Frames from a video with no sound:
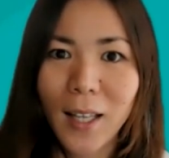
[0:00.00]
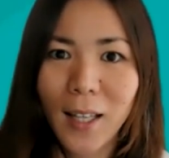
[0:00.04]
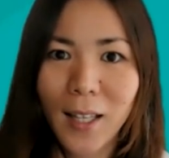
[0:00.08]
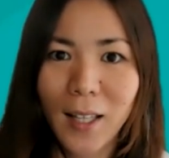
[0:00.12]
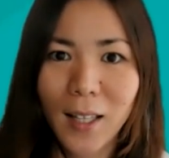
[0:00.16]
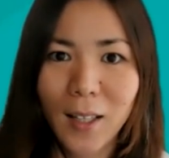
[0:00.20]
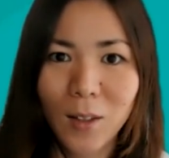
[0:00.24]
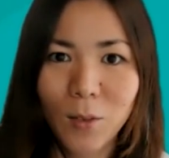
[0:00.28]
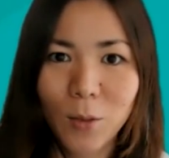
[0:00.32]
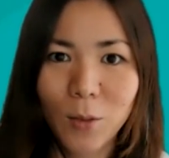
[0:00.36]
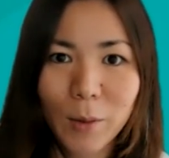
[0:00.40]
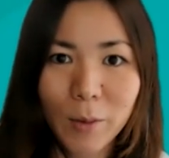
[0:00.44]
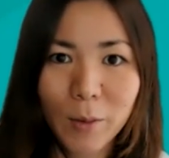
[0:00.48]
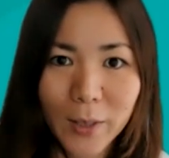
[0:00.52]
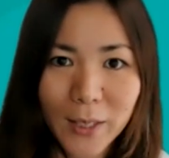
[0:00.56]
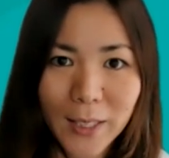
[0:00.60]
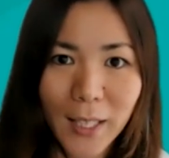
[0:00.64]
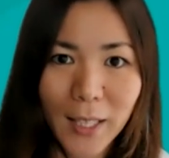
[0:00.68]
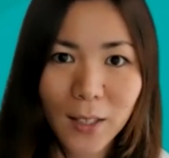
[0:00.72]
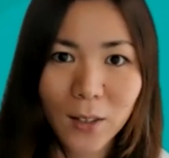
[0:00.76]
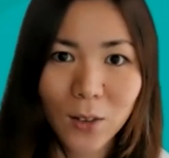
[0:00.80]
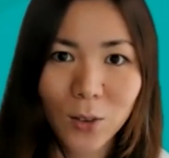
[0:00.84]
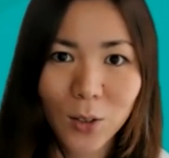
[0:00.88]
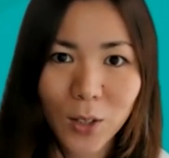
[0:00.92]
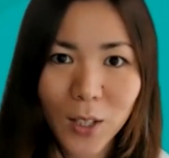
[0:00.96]
えー、
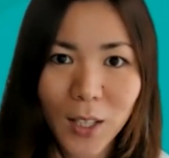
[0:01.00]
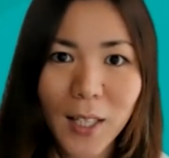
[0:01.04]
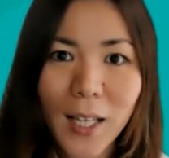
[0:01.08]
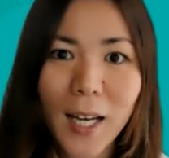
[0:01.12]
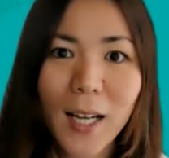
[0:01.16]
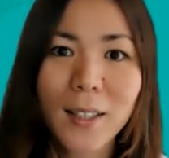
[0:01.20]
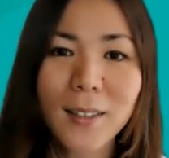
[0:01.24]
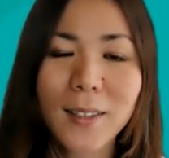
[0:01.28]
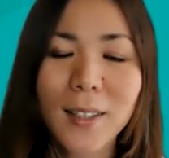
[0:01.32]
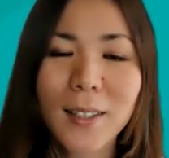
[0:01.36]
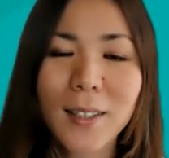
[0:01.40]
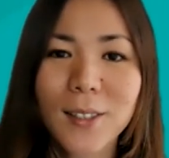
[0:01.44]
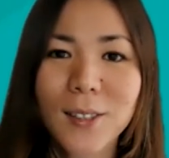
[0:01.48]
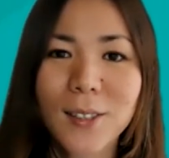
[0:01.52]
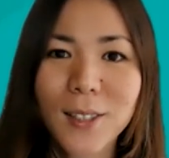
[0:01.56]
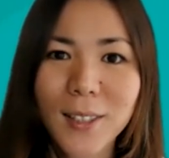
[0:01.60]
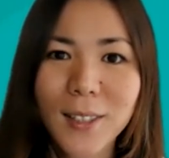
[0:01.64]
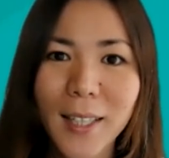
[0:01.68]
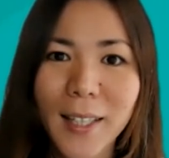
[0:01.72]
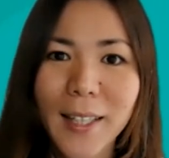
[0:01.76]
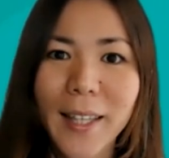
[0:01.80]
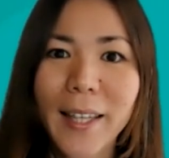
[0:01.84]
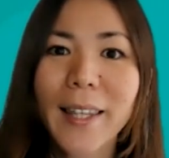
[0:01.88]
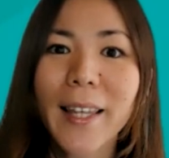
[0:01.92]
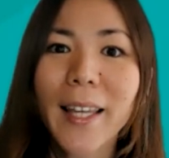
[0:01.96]
ウェブサイトにアクセスし
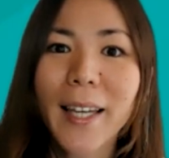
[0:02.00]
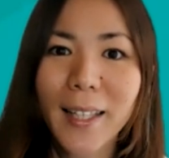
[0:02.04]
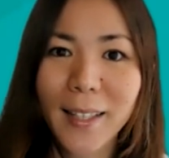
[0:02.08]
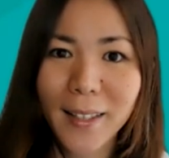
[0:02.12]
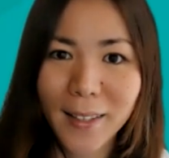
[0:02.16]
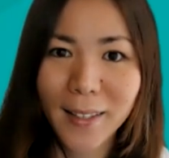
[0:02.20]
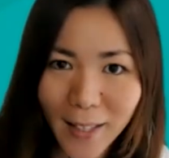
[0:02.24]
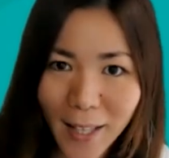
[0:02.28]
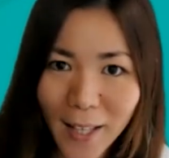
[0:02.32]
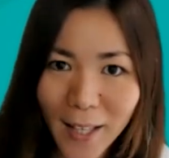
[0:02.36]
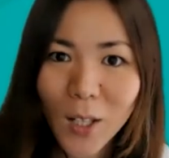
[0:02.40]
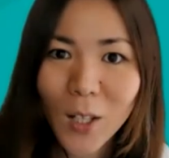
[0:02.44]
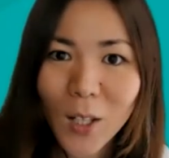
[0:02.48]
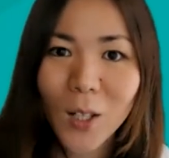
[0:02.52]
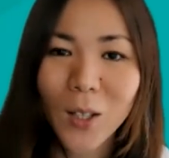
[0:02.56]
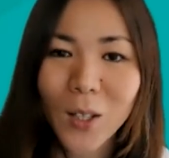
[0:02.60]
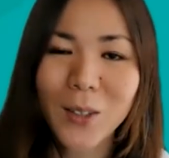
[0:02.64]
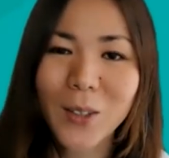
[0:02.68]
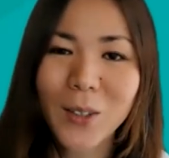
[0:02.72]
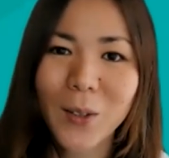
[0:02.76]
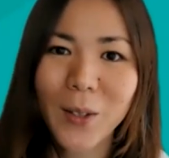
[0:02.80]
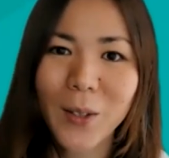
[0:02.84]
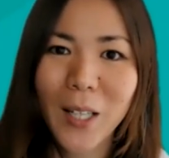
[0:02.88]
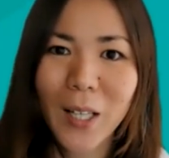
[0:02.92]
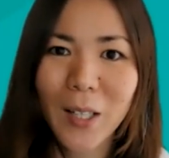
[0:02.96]
ていただいて、
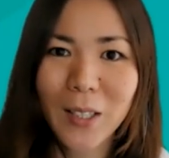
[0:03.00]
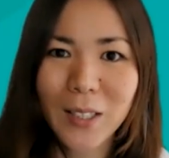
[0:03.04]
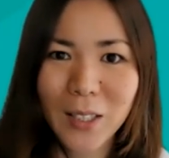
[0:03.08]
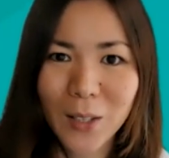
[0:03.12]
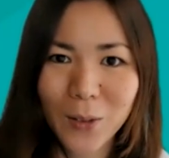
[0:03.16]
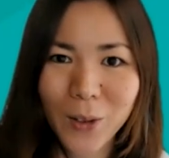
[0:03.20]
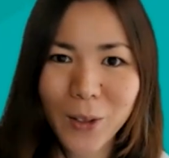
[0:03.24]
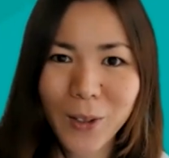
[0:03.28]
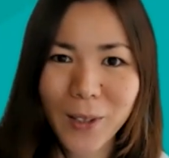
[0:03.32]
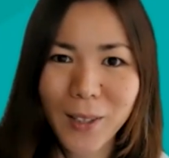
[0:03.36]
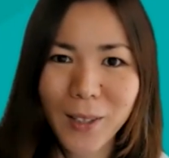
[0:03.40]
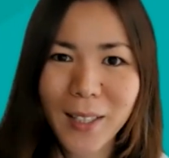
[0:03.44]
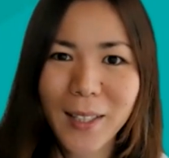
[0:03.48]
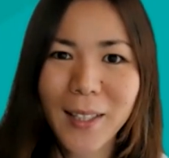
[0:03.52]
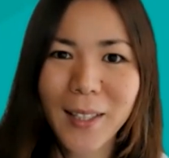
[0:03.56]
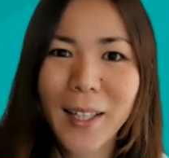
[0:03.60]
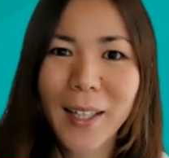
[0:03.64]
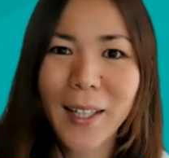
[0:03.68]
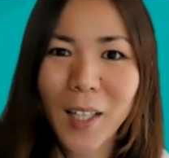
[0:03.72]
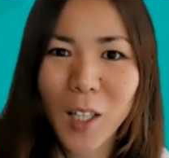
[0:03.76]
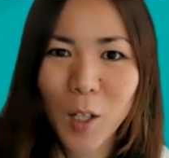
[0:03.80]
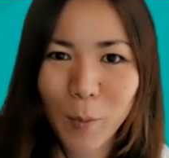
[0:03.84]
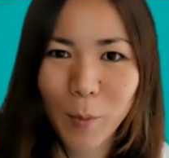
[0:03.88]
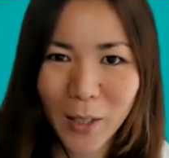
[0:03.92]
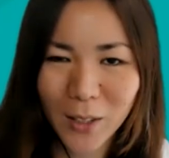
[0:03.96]
お問い合わせをいた
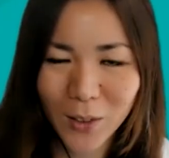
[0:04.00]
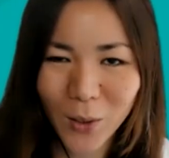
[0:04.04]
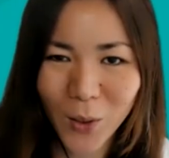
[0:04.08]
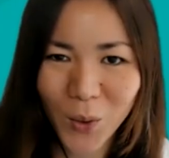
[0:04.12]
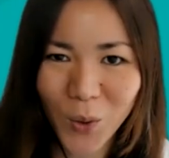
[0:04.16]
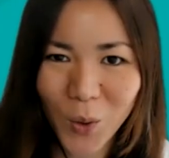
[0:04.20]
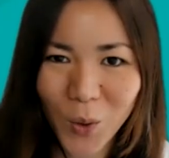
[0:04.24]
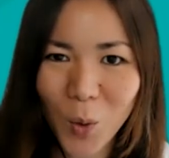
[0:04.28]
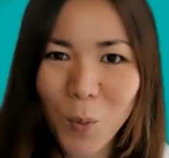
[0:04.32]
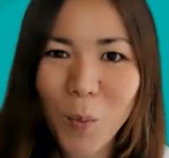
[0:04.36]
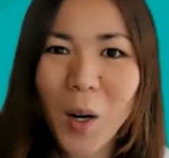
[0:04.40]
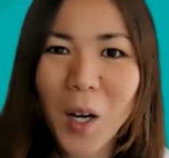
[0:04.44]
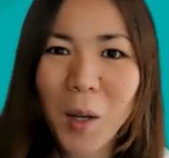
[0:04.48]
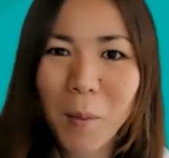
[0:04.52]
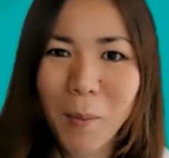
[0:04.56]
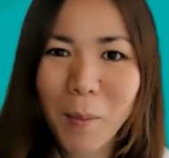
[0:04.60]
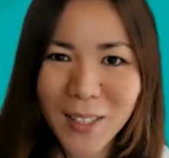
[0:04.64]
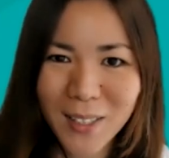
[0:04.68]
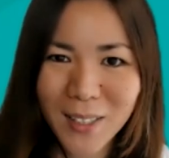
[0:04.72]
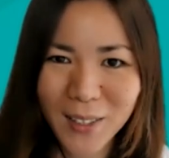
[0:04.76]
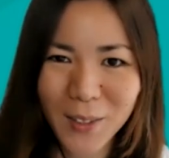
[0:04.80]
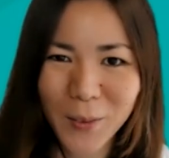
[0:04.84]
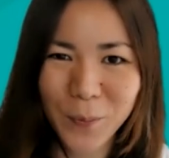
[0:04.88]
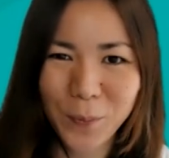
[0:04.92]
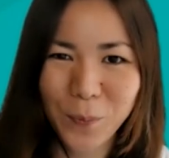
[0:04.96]
だければと思い
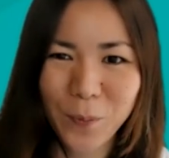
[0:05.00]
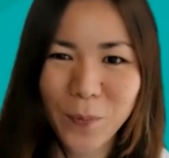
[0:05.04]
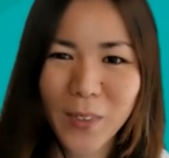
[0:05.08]
ます。